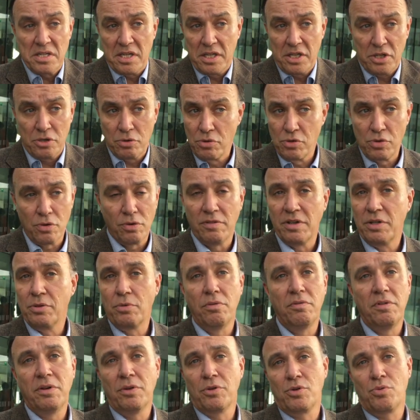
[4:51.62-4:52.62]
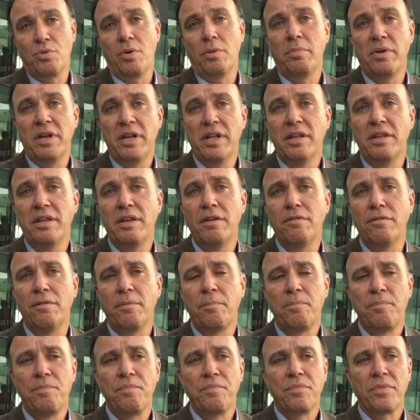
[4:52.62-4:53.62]
c'est des choses qu'on va trouver en soins palliatifs
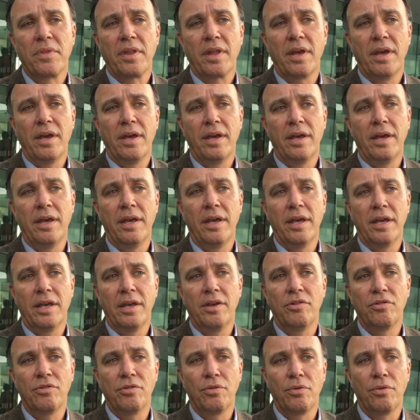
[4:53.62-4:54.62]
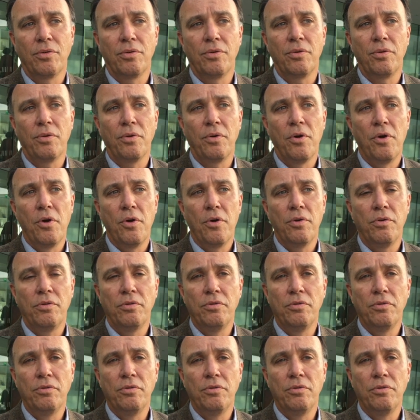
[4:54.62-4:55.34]
et, qui sont euh,